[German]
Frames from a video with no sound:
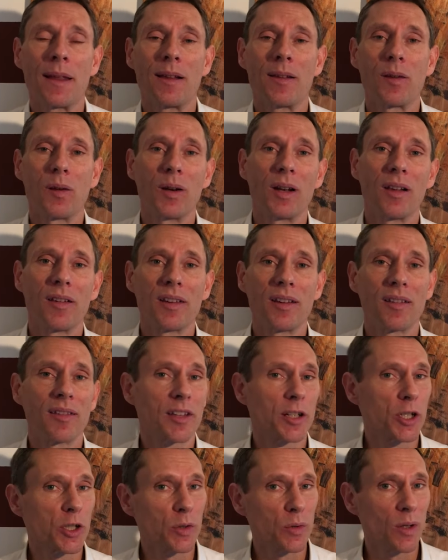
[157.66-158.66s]
sondern sie
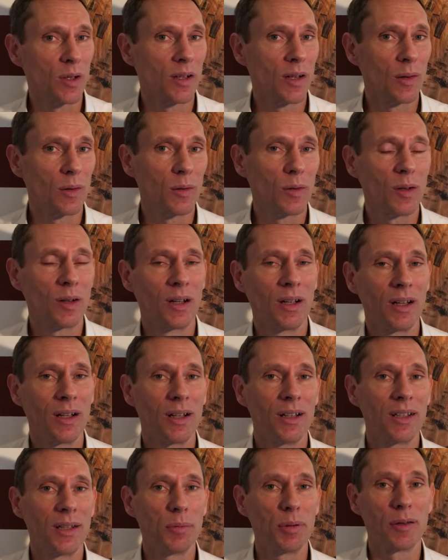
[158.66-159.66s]
zerstören auch
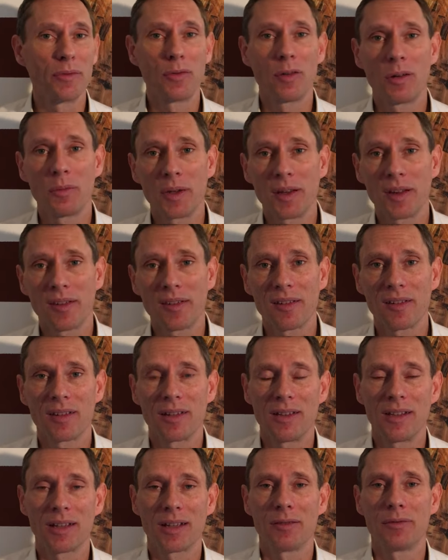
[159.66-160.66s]
die Performance
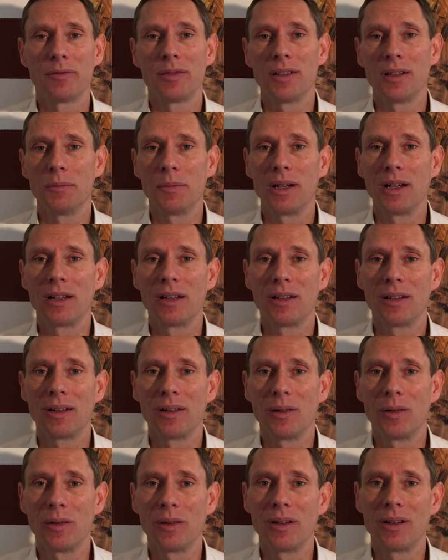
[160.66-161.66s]
ihrer Firma
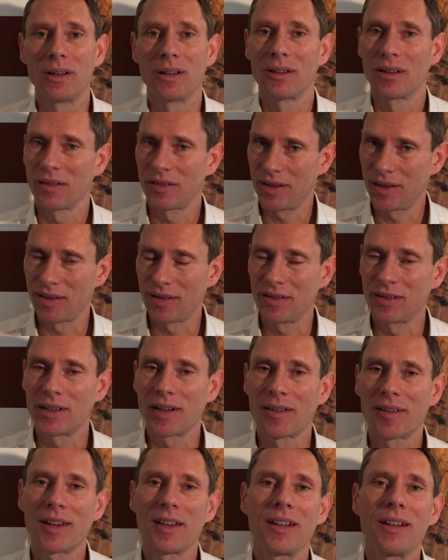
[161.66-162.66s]
und setzen
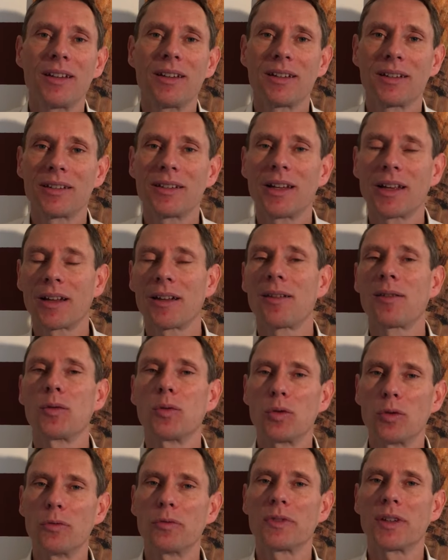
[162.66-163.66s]
tatsächlich deren
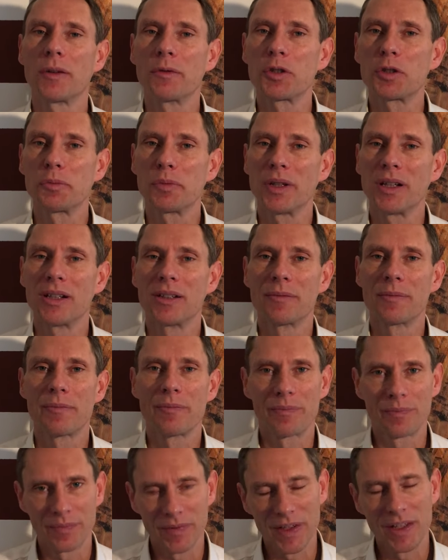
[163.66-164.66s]
Zukunft aufs Spiel.
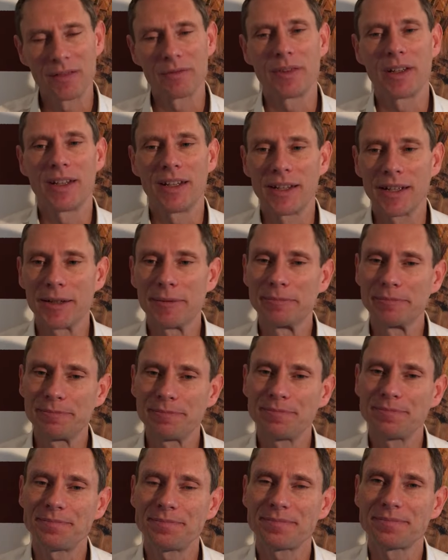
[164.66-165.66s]
Nicht weniger.
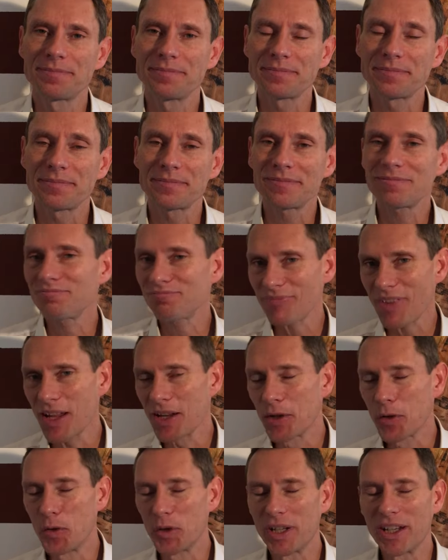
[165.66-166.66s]

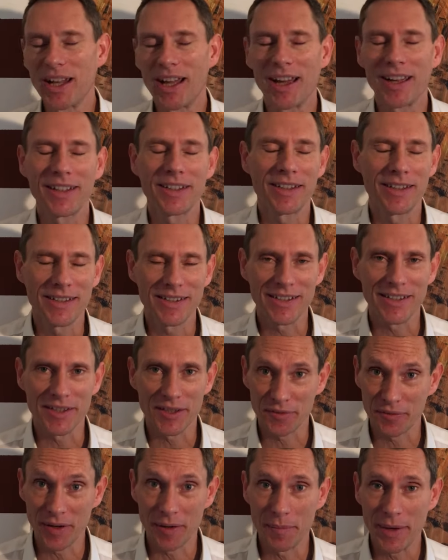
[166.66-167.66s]
Die gute Nachricht ist, das
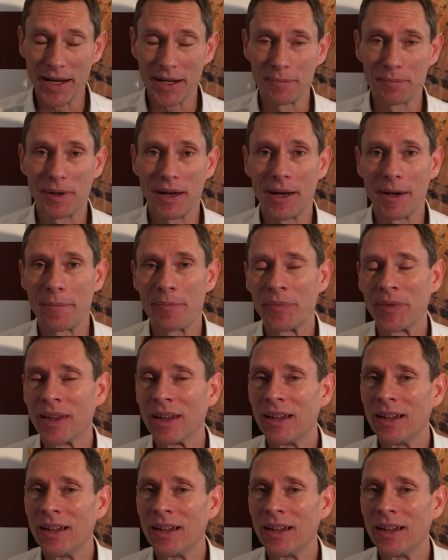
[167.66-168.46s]
ist vermeidbar.